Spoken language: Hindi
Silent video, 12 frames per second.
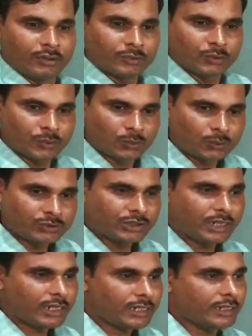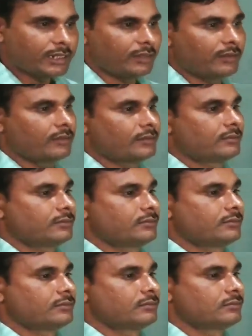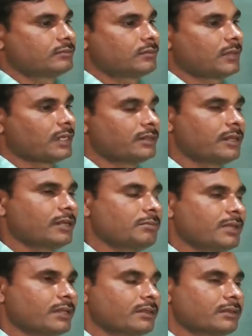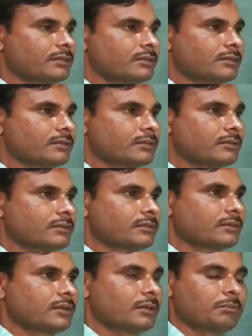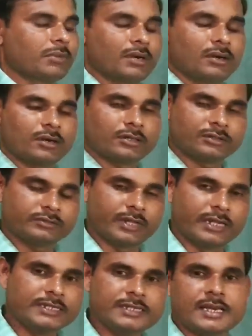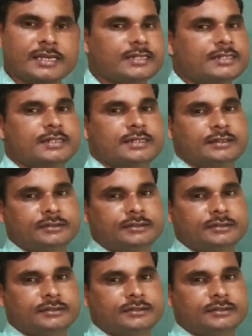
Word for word: तो कोशिका के अध्ययन में बहुत तेजी आई थी